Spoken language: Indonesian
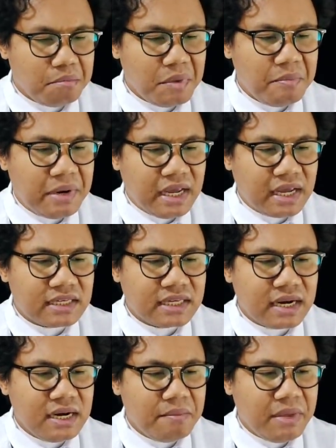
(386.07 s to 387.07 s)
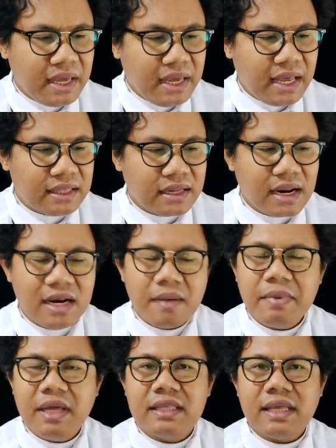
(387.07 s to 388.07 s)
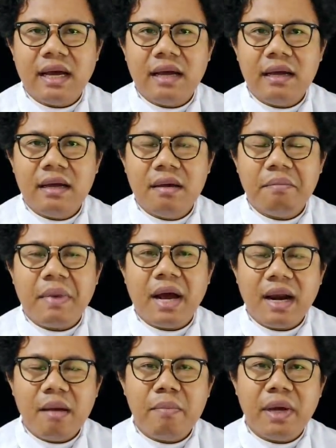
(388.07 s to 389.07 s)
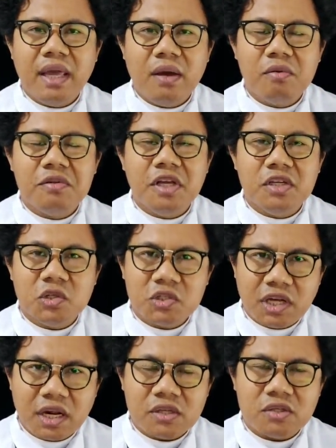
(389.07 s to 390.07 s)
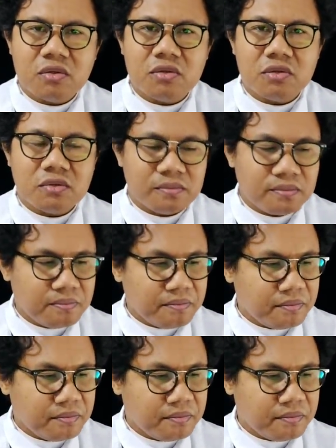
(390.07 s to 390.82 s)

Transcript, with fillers: memberi kesan demikian terhadap kita, para pengikut Yesus Kristus.